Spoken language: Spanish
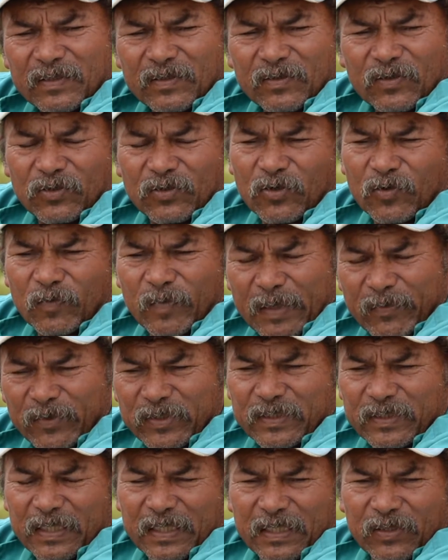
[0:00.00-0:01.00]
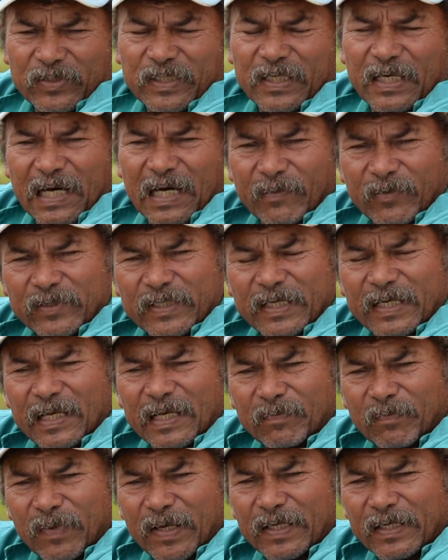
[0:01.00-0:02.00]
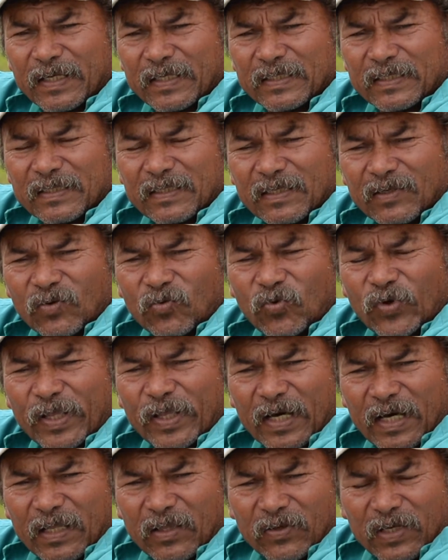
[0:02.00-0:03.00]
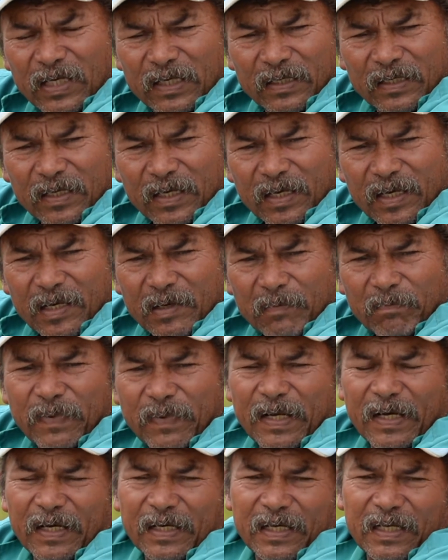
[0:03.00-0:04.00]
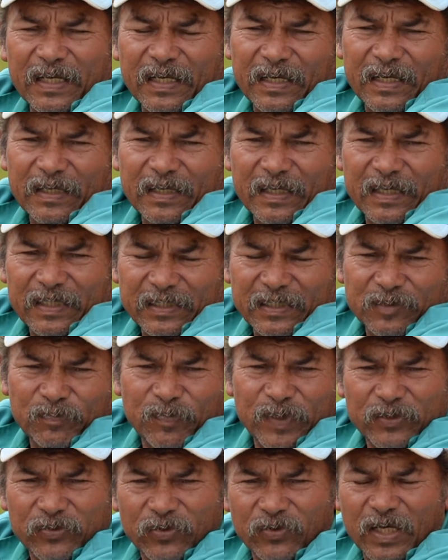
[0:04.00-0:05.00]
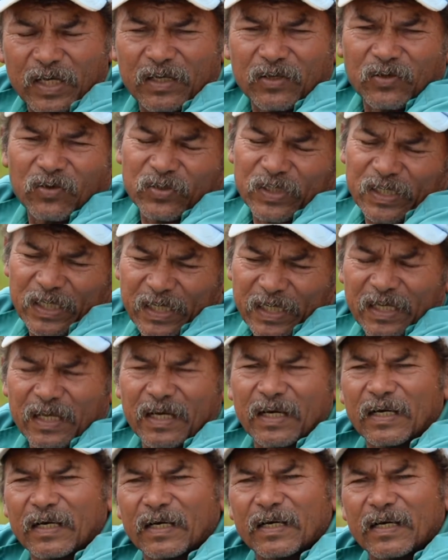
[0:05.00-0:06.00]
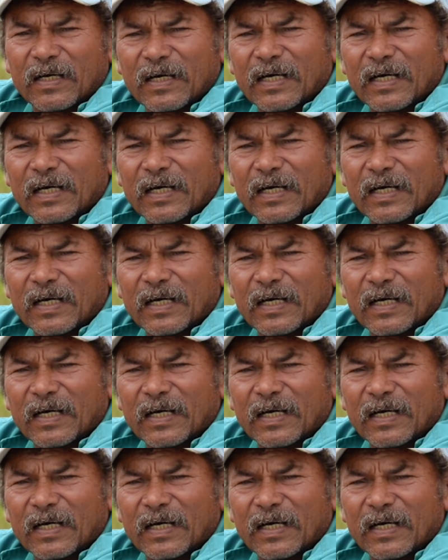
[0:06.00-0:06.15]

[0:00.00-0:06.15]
nosotros nos vamos y nos quedamos en las playas cuidándola para que X personas no lleguen a,